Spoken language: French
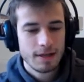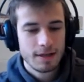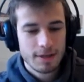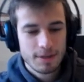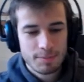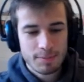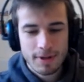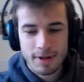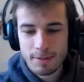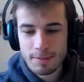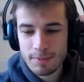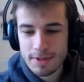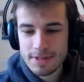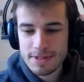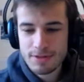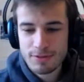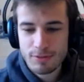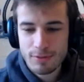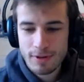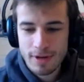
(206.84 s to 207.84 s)
Pris la partie
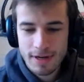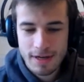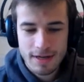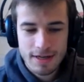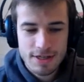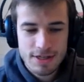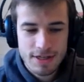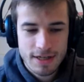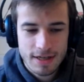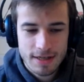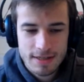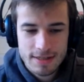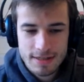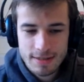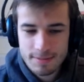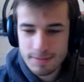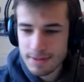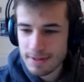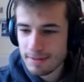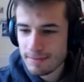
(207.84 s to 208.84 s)
3 à la légère, les
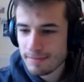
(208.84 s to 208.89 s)
amis